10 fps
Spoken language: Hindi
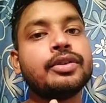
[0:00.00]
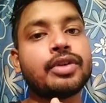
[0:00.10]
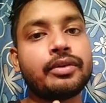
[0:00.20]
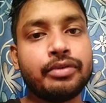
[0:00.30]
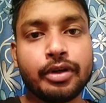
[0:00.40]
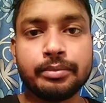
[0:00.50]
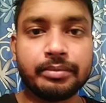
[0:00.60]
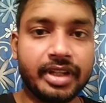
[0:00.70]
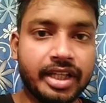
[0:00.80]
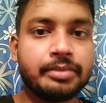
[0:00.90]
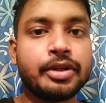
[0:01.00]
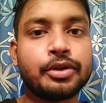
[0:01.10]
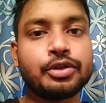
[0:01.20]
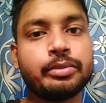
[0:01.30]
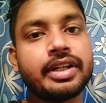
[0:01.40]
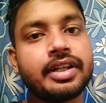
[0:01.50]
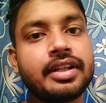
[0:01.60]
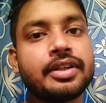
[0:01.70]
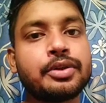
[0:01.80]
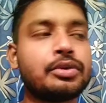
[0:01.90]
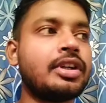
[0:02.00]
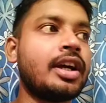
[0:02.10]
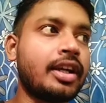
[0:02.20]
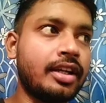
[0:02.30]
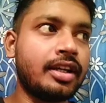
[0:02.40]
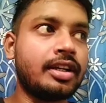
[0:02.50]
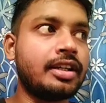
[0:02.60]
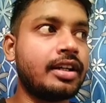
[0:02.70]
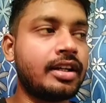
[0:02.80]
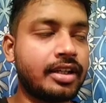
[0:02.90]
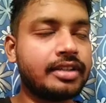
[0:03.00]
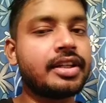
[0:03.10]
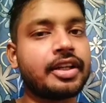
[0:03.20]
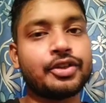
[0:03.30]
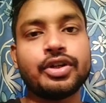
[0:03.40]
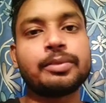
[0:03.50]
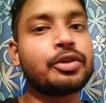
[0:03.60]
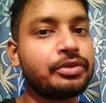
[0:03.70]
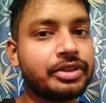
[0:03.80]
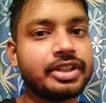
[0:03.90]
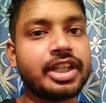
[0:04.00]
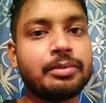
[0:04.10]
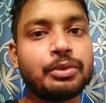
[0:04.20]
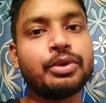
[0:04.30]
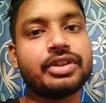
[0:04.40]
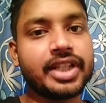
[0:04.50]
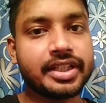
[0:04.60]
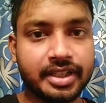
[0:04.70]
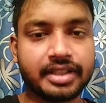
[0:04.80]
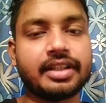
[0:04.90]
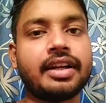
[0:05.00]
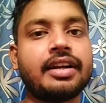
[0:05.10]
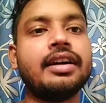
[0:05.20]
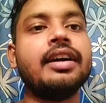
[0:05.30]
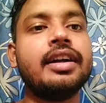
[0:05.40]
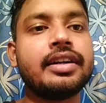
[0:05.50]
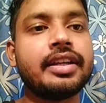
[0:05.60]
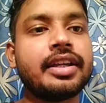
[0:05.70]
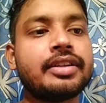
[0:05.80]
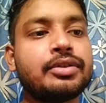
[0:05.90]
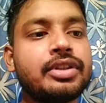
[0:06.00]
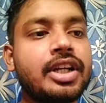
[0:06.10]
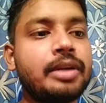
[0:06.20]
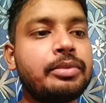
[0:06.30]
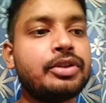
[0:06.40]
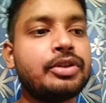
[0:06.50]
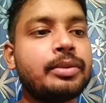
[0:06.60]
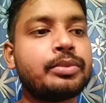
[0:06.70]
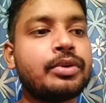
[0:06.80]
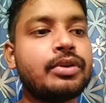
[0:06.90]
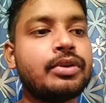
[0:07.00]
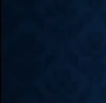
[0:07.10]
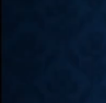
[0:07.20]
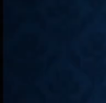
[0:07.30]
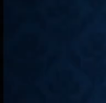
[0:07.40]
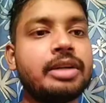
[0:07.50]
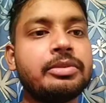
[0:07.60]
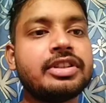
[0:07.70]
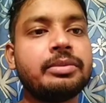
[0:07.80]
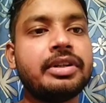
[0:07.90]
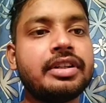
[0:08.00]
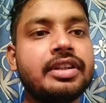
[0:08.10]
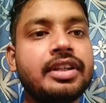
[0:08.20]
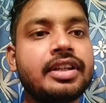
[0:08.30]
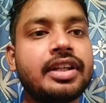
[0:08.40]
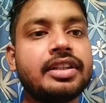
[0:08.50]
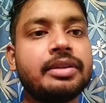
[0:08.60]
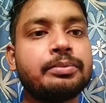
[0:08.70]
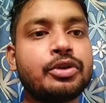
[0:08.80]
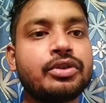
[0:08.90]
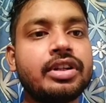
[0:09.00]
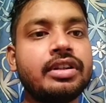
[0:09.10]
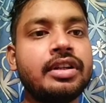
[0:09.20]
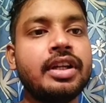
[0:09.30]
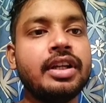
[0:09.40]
तो आप फॉर्म ना ही भरो तो बेटर है क्योंकि आगे आने आगे जाके जो है आपको फिजिकल में वो रिजेक्ट कर देगा ठीक है तो यहाँ पे जो आपको फिजिकल uh, मेजरमेंट दिख रहा है ये पोर्सन